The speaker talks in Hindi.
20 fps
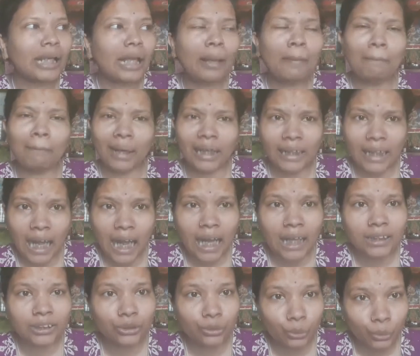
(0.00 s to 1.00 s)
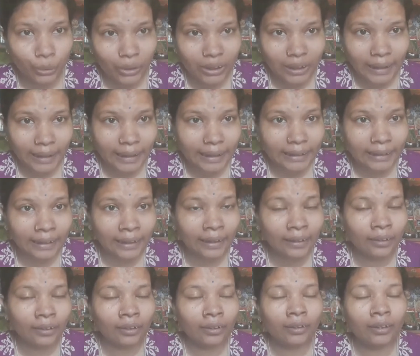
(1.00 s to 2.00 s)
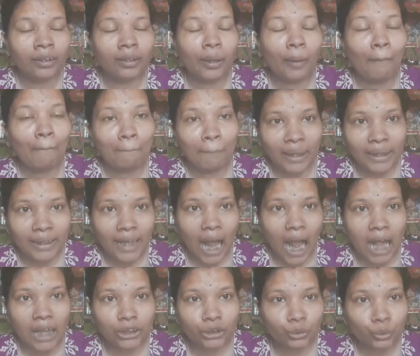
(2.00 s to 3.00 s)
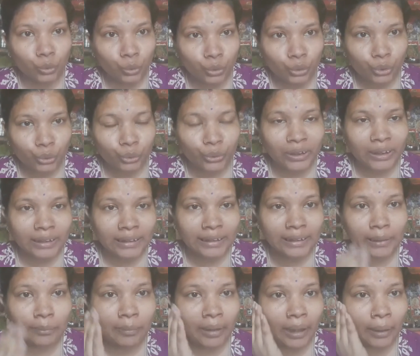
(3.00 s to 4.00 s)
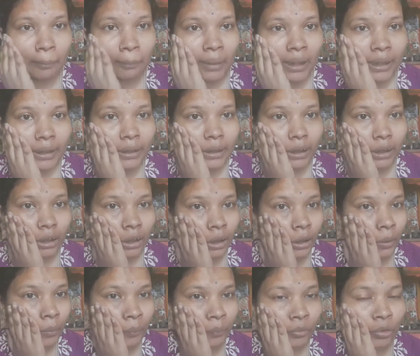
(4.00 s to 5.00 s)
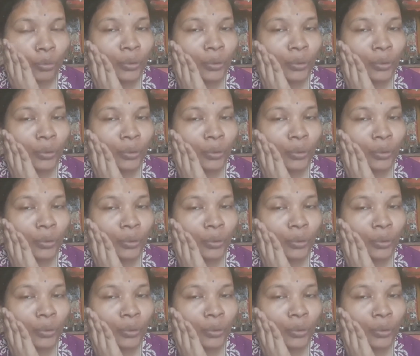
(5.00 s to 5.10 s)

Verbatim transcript: बट आज उठ चुके तो थे बट आज उठ चुकी थी मैं बट uh,